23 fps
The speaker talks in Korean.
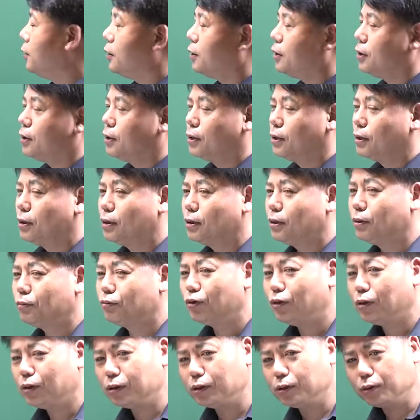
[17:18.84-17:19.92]
아,
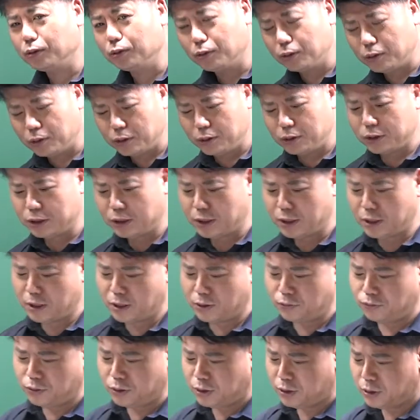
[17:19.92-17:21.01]
물론 요거는 이제
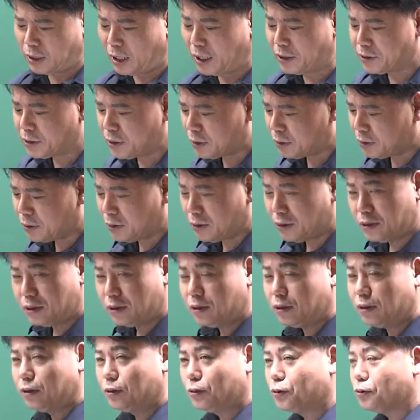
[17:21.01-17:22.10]
우리
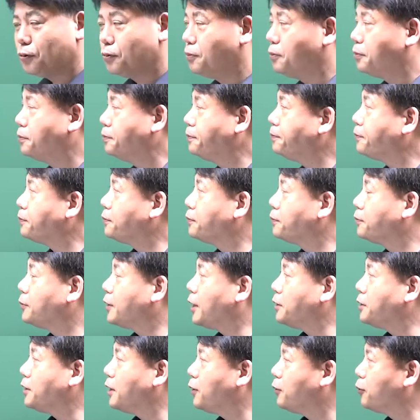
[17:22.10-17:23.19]
학생들 좀 음,
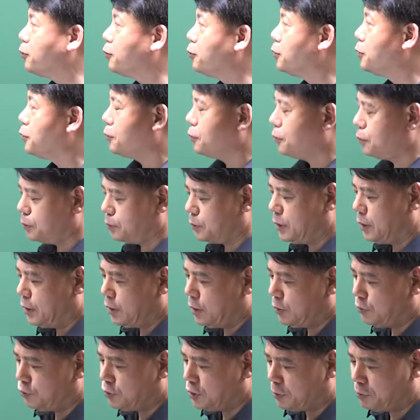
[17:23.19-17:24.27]
대상으로 지금
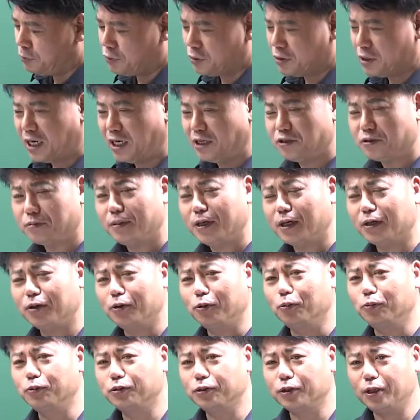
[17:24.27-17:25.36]
문제풀이를 할 수밖에
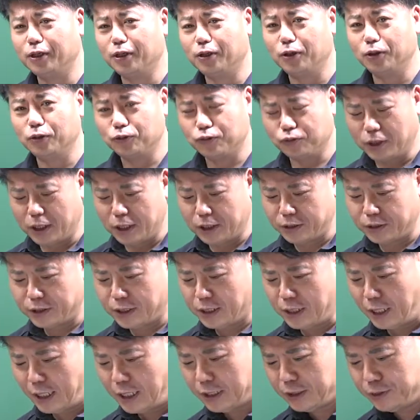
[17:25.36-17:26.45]
없어요.
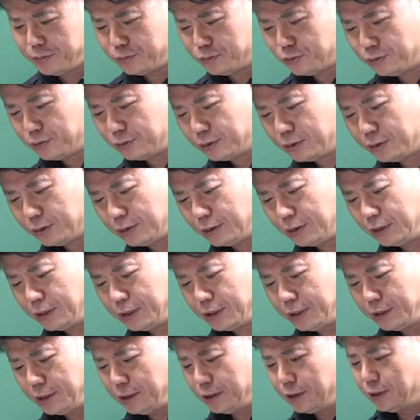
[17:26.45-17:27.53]
수강생이 아닌 분들은
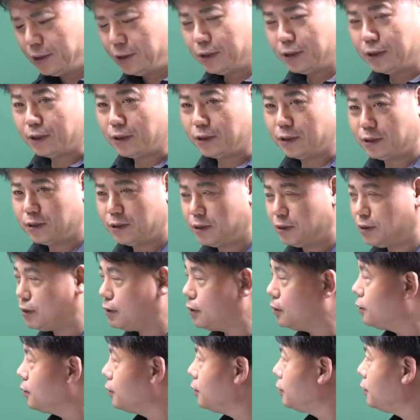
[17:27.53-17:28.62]

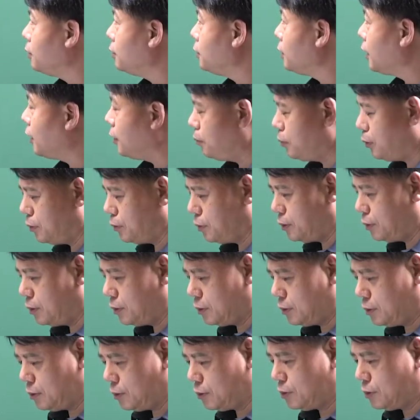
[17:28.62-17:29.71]
어, 제가 뭐
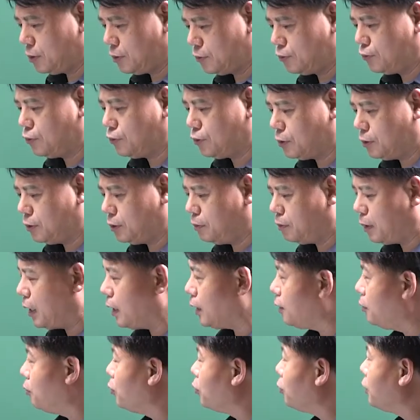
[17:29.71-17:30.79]
그 어느 수준을
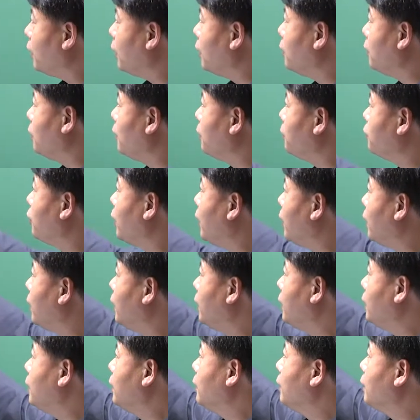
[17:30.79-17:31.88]
파악을 못하기
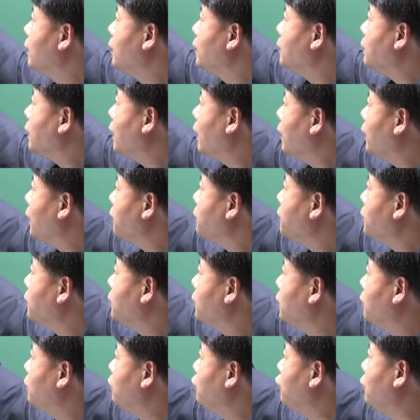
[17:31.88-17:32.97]
때문에 자
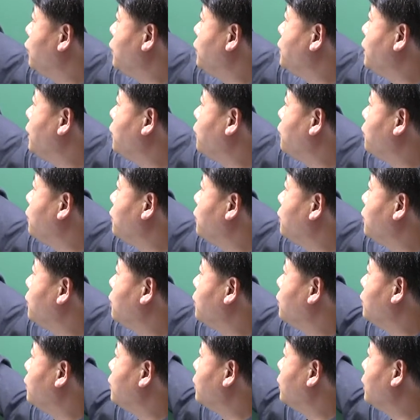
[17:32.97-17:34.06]
그래서
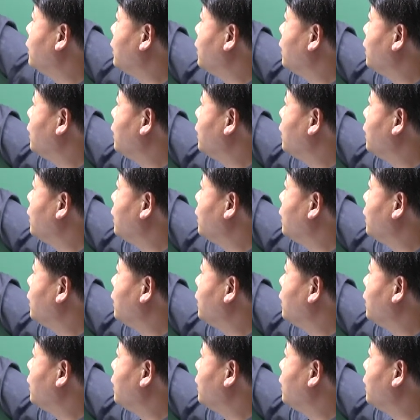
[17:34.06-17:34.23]
V0는